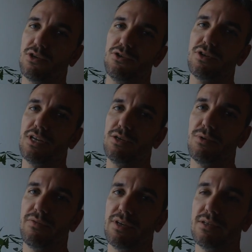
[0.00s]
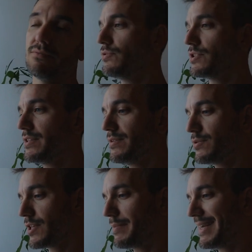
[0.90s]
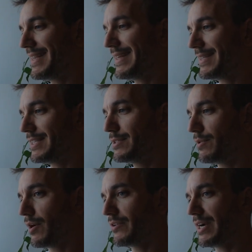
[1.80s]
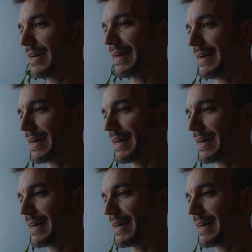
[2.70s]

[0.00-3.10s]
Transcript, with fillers: userò gli occhiali nuovi. Non si usa mai niente di nuovo nelle